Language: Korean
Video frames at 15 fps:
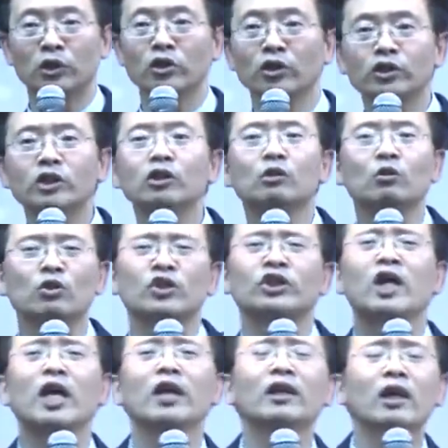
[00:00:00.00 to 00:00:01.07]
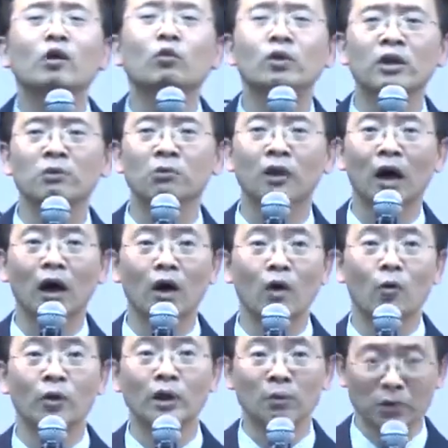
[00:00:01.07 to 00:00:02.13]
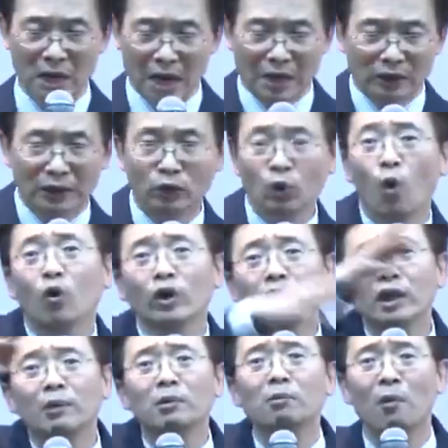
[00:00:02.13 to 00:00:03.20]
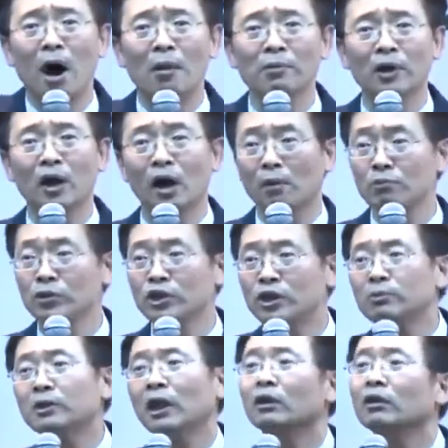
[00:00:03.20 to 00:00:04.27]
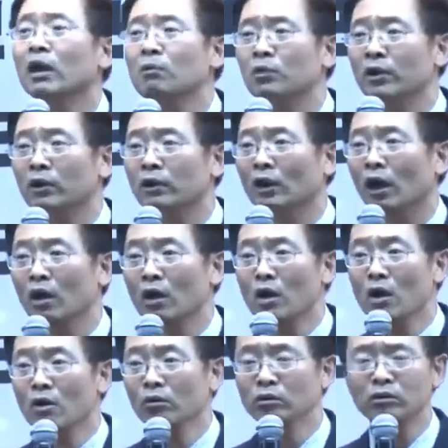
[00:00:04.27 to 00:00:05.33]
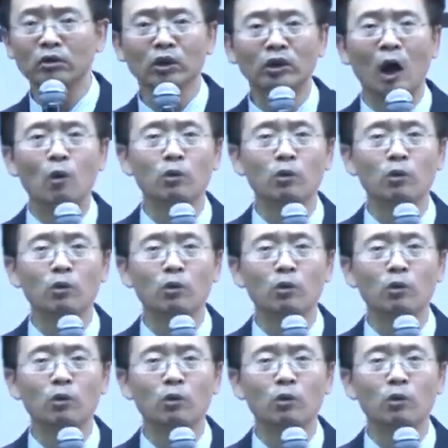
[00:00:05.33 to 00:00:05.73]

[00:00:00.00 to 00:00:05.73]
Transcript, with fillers: 겁니다. 정치적으로 최대의 위기입니다. 왜냐하면 통일이 되면 뭐합니까? 민심이 다 떠나버리는데 어떻게